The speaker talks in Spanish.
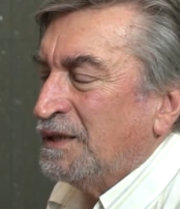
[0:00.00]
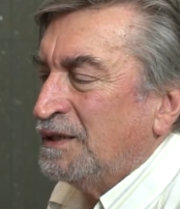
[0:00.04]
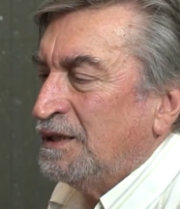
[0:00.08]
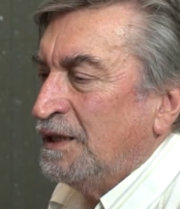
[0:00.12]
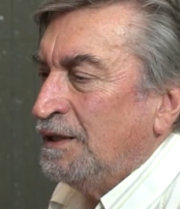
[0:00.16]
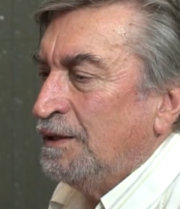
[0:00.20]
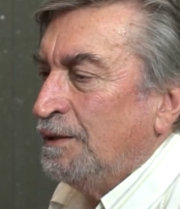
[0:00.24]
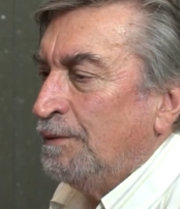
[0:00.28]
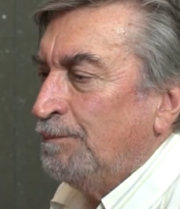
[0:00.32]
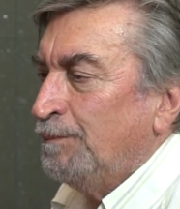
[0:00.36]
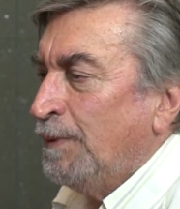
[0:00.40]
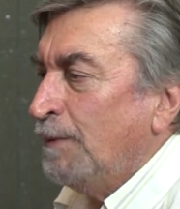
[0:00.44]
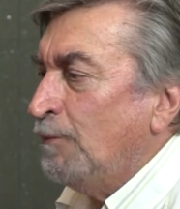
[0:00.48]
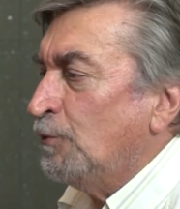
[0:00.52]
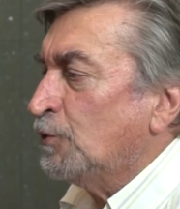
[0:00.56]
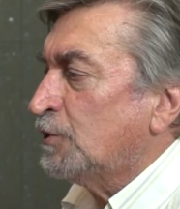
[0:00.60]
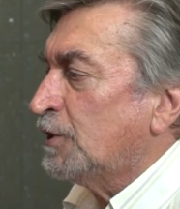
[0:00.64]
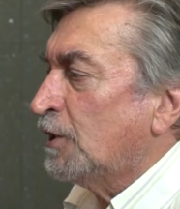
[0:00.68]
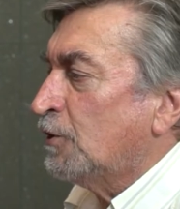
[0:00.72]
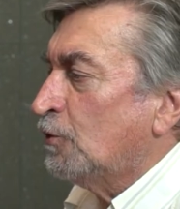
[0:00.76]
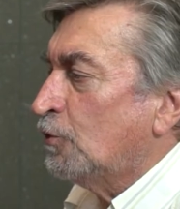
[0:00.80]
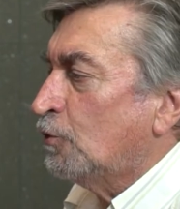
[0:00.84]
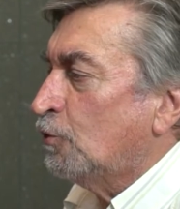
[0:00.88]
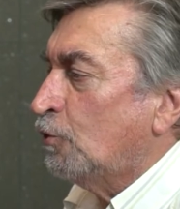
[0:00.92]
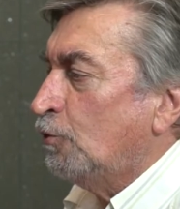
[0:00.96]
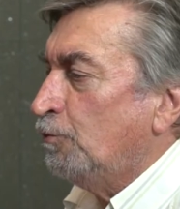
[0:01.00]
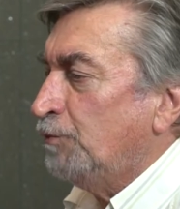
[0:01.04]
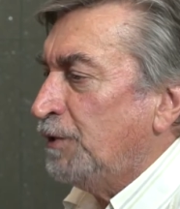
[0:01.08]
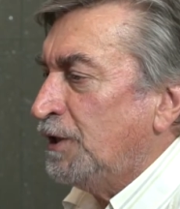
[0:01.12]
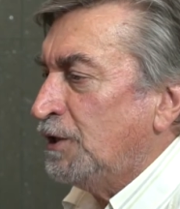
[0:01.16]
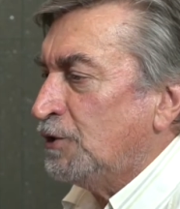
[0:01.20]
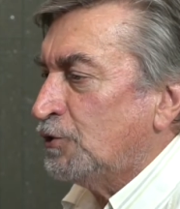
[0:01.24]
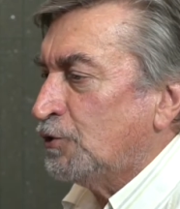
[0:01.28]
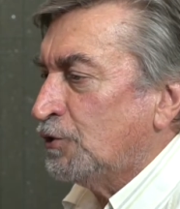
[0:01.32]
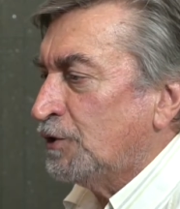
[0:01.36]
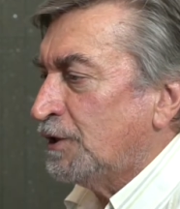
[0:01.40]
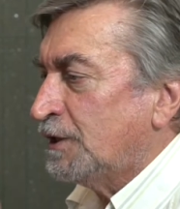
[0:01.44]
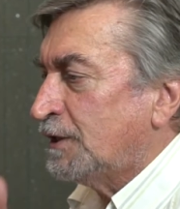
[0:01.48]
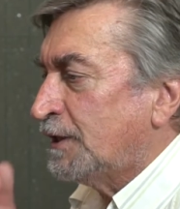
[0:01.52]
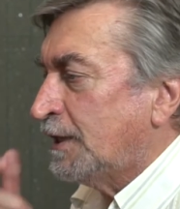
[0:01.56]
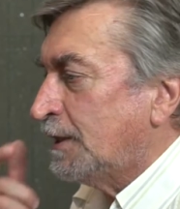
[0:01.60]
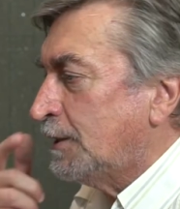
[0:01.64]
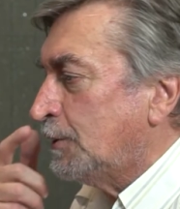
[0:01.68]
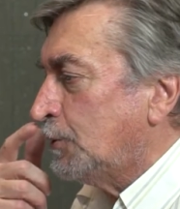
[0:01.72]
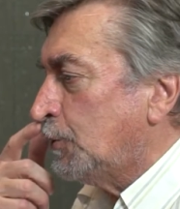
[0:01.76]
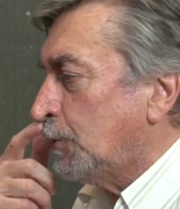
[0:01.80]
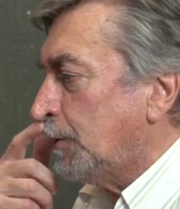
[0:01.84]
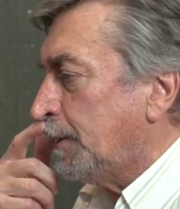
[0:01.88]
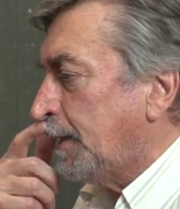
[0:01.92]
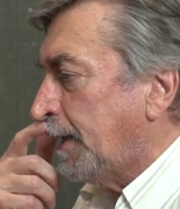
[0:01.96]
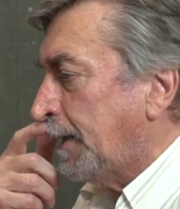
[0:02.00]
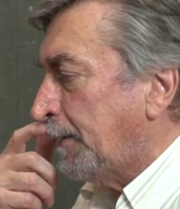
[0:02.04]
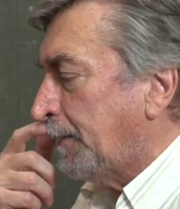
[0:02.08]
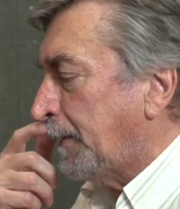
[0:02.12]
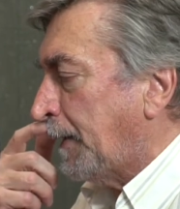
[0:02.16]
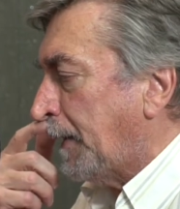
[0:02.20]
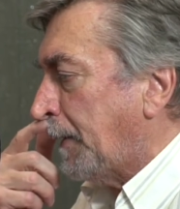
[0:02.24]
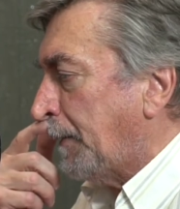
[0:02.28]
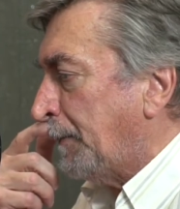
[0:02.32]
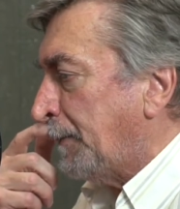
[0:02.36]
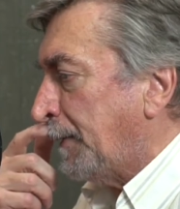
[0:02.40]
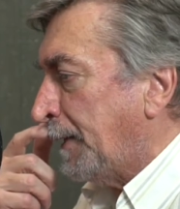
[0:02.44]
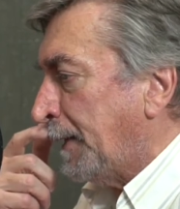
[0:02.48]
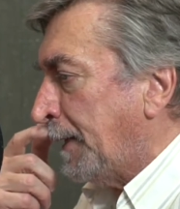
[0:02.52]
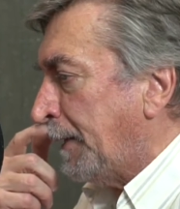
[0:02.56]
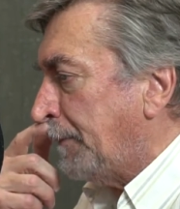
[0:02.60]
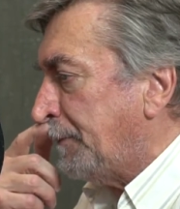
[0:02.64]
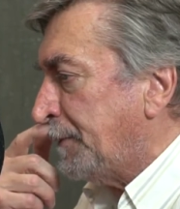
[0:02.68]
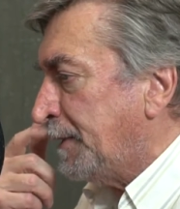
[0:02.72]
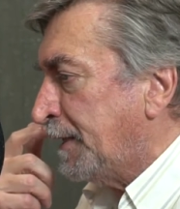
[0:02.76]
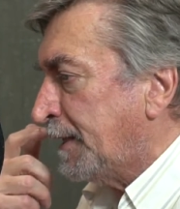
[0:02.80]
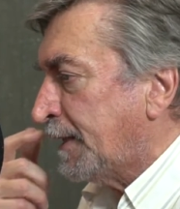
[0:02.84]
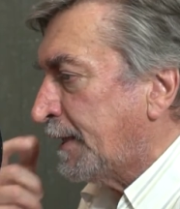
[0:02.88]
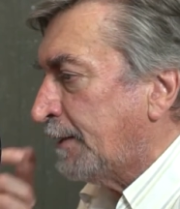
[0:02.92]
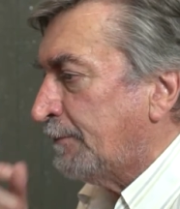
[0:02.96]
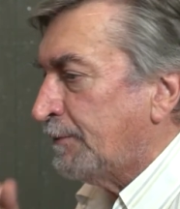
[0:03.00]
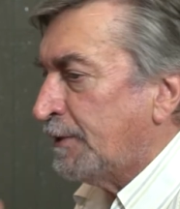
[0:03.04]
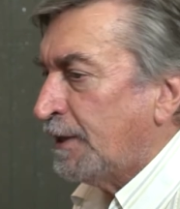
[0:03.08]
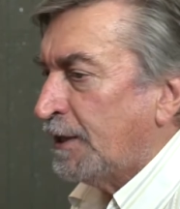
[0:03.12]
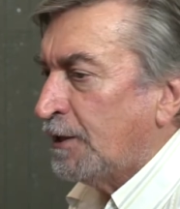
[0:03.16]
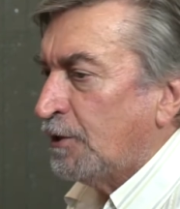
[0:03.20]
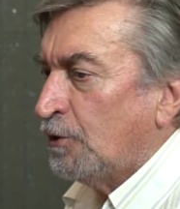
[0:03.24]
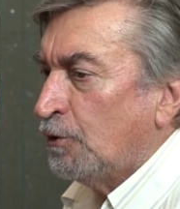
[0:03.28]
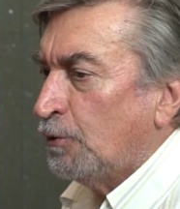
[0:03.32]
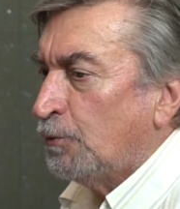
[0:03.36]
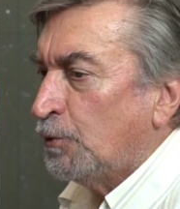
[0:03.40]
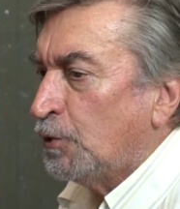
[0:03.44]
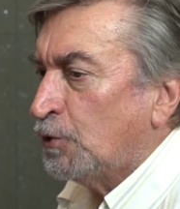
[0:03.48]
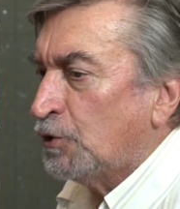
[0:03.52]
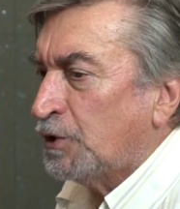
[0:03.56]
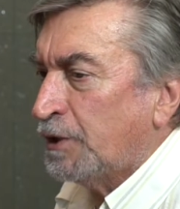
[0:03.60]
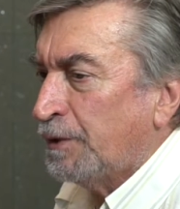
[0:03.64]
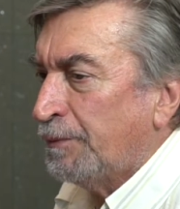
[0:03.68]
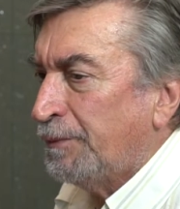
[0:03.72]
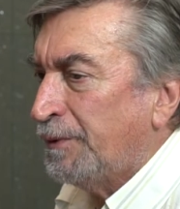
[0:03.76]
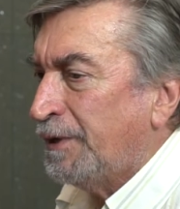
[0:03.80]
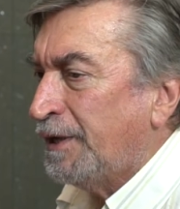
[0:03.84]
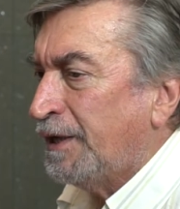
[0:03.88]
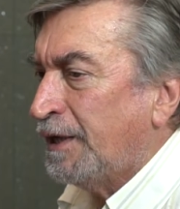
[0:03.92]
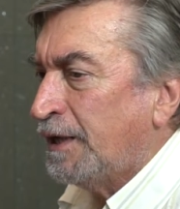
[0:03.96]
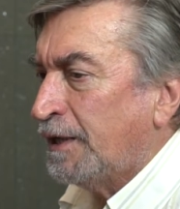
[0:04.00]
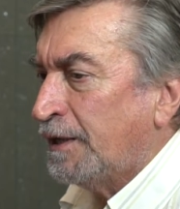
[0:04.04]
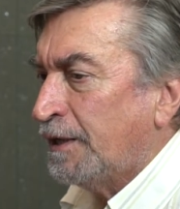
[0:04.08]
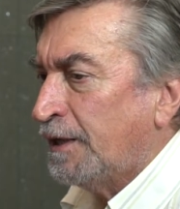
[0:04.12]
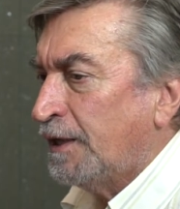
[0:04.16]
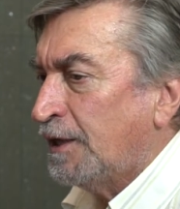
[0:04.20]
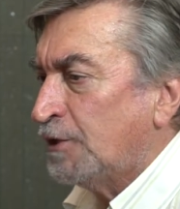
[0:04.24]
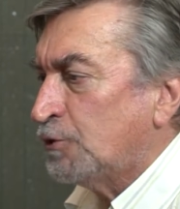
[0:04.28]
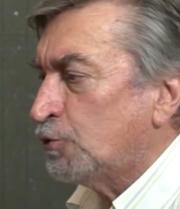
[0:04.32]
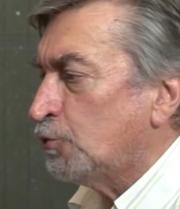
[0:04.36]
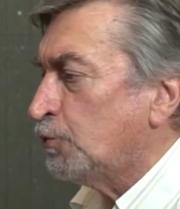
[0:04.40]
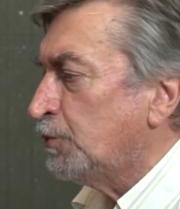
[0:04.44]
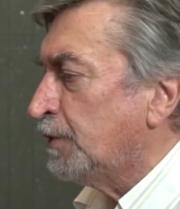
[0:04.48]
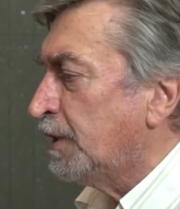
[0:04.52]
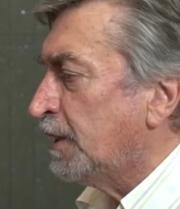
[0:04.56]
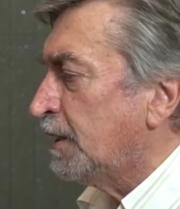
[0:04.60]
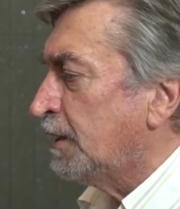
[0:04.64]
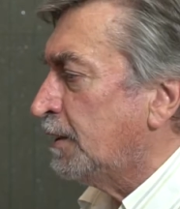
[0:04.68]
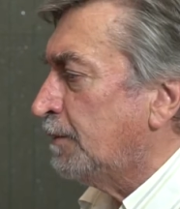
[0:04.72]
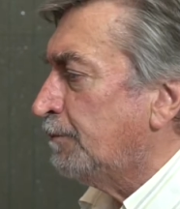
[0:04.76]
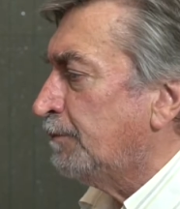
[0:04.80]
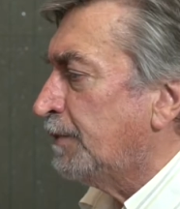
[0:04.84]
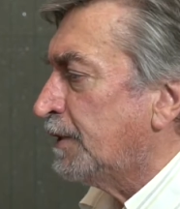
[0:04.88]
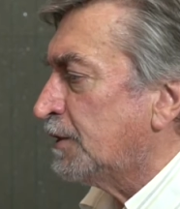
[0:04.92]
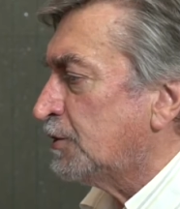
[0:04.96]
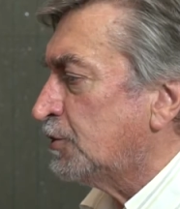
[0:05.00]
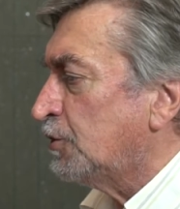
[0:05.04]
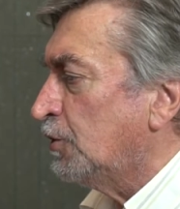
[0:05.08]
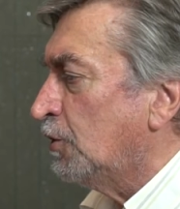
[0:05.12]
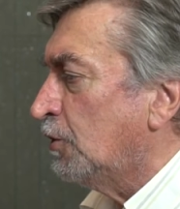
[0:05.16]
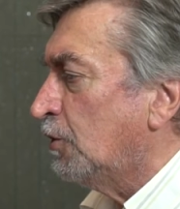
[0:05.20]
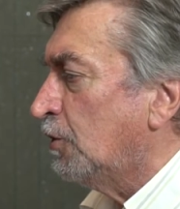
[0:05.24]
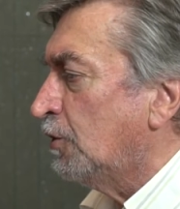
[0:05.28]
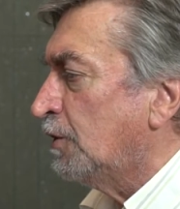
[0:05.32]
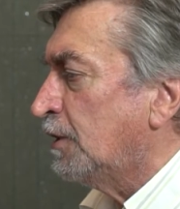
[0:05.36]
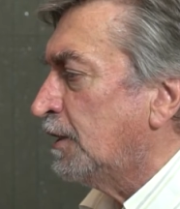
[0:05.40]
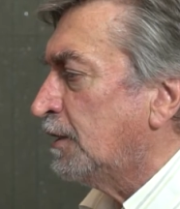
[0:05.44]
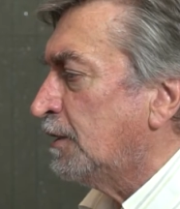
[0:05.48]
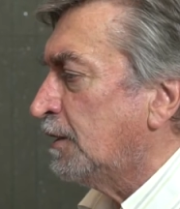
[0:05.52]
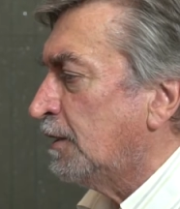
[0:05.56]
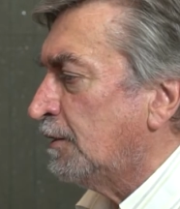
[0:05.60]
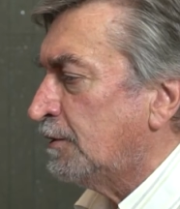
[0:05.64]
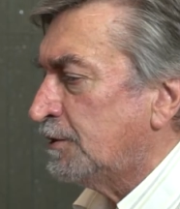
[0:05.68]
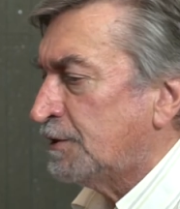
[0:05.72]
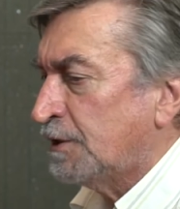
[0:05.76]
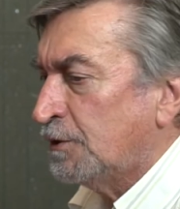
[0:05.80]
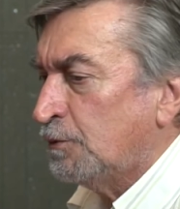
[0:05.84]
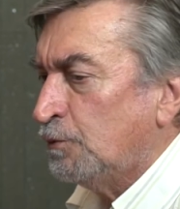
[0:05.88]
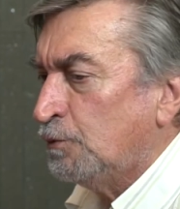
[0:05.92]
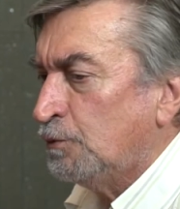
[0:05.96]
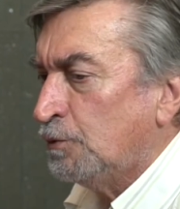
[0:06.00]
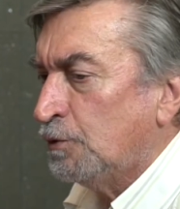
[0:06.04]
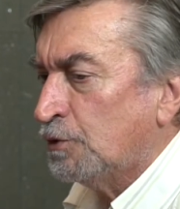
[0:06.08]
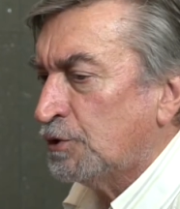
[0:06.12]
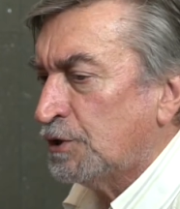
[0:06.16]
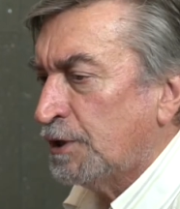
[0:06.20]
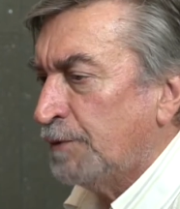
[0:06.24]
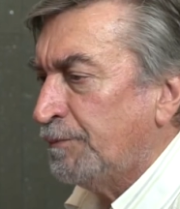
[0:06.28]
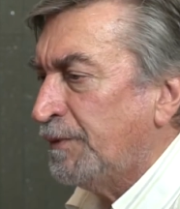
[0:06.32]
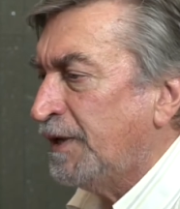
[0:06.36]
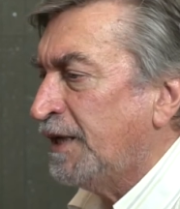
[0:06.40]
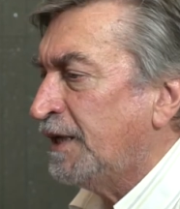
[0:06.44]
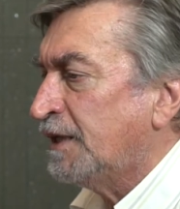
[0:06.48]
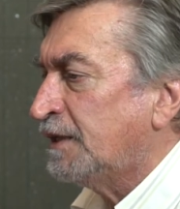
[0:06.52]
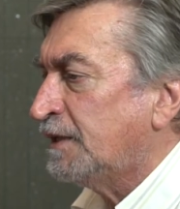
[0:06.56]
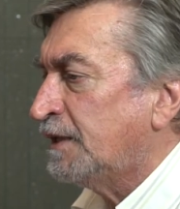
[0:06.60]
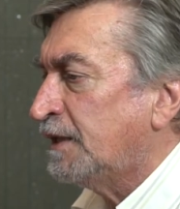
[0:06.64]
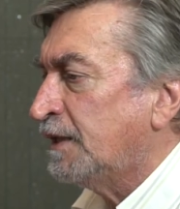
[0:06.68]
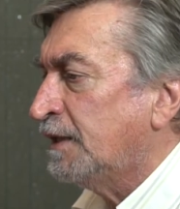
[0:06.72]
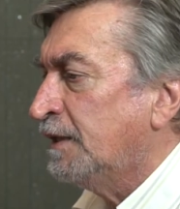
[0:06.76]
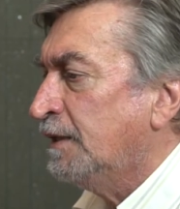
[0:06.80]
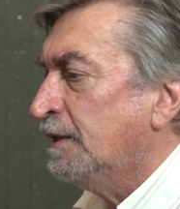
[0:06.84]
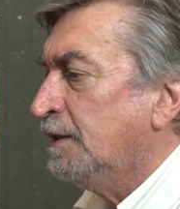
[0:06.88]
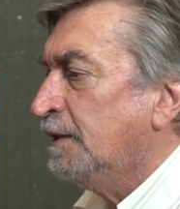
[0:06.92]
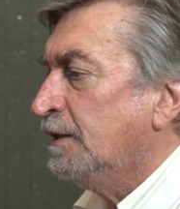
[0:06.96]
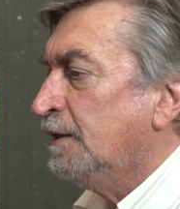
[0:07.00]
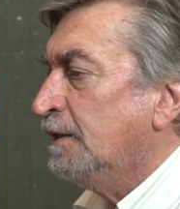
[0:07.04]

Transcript: Si vamos a los comienzos de esta historia, habría que hablar de los brotes verdes, la lluvia de inversiones, el segundo semestre,